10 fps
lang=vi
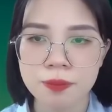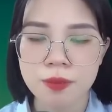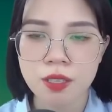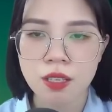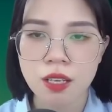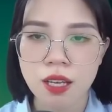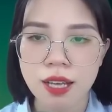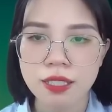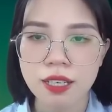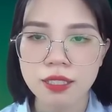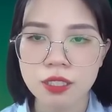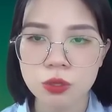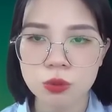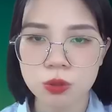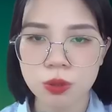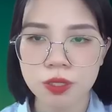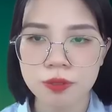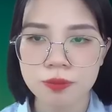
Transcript: Trong lòng tôi nhảy nhót, chỉ